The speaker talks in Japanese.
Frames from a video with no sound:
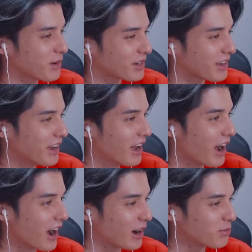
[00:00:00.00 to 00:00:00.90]
丸。
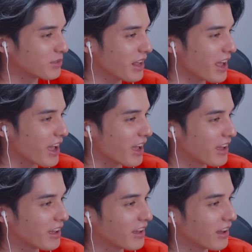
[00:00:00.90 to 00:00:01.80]
危ね
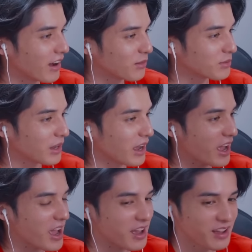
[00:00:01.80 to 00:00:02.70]
え危な
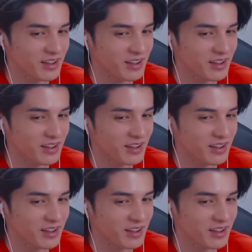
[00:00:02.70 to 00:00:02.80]
い